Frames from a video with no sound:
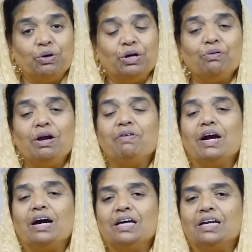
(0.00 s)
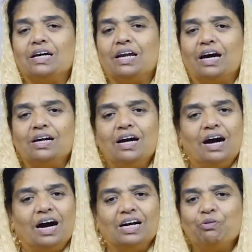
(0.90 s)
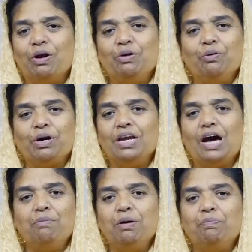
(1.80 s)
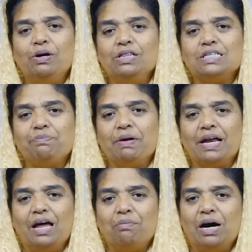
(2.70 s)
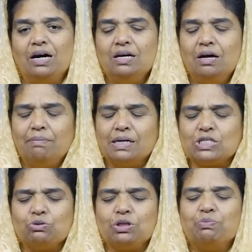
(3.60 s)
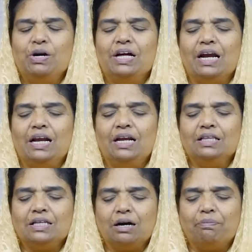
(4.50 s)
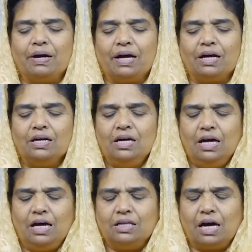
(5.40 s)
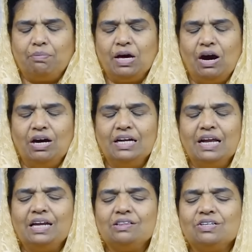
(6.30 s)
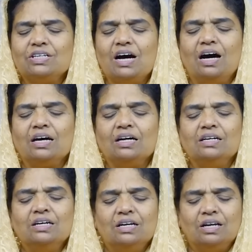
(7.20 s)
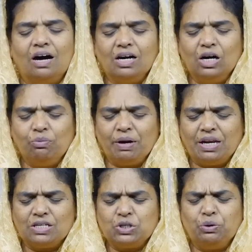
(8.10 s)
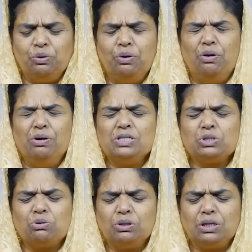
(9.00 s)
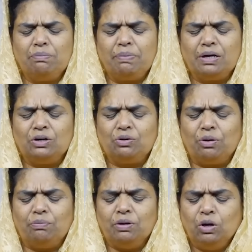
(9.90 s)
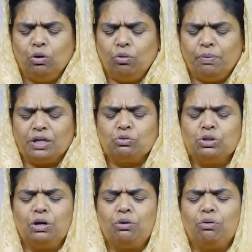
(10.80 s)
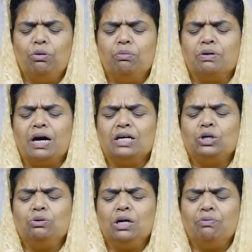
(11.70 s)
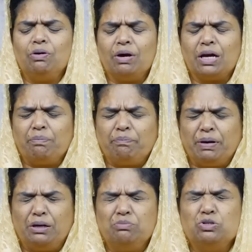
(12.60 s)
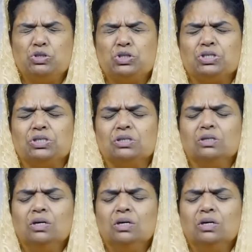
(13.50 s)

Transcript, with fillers: உயிருள்ளவராக இருக்கிறார் ஆண்டவரை நோக்கி நாம் இப்பொழுது ஜெபிக்கலாமா பரிசுத்தமுள்ள நல்ல தகப்பனை இந்த அருமையான நேரத்திற்காக நாங்கள் உம்மை நன்றியோடு ஸ்தோத்திரம் பண்ணுகிறோம் உம்மை துதிக்கிறோம் கட்டுண்டவனுடைய பெருமூச்சு